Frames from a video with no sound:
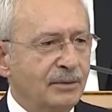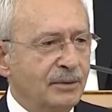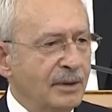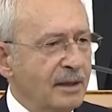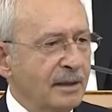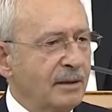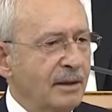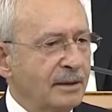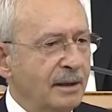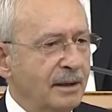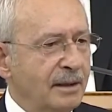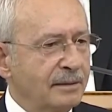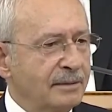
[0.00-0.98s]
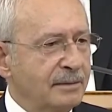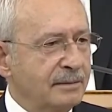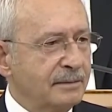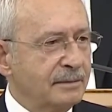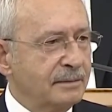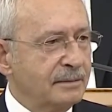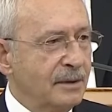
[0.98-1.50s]
Nerede adalet?
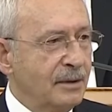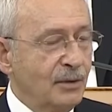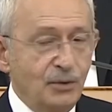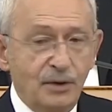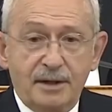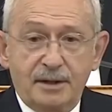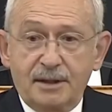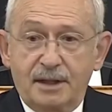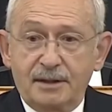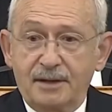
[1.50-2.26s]
Nerede